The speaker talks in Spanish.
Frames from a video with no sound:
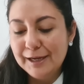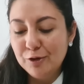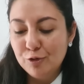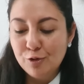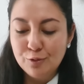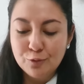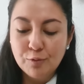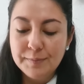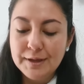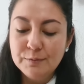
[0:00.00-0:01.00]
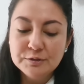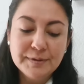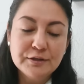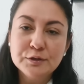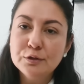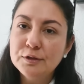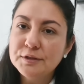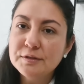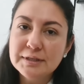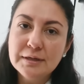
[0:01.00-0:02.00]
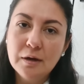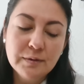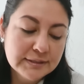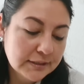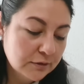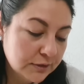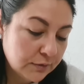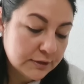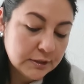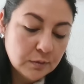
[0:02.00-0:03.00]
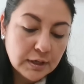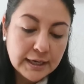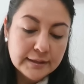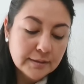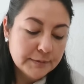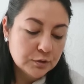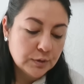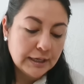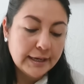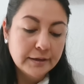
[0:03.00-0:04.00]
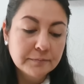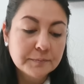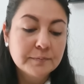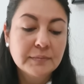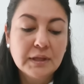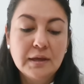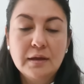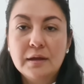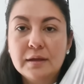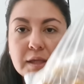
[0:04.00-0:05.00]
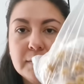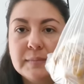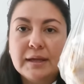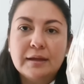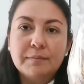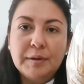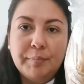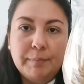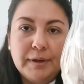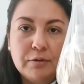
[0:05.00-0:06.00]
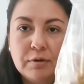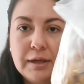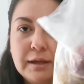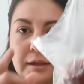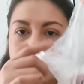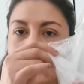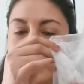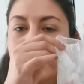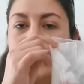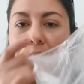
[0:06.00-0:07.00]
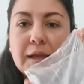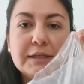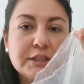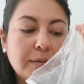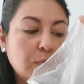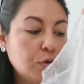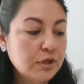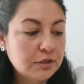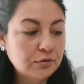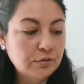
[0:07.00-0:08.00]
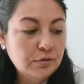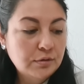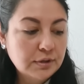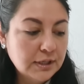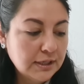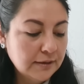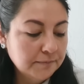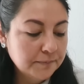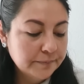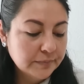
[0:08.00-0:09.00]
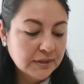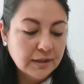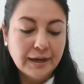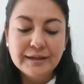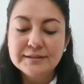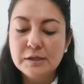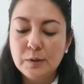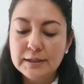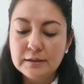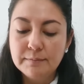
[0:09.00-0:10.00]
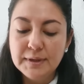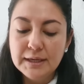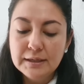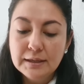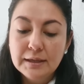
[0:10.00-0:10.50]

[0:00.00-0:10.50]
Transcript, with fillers: que no comíamos, pero estos no son sinaloenses, nos dijo el chico que eran de Michoacán y me, preparó la, el chamoy y todo lo que trae, ciruela también.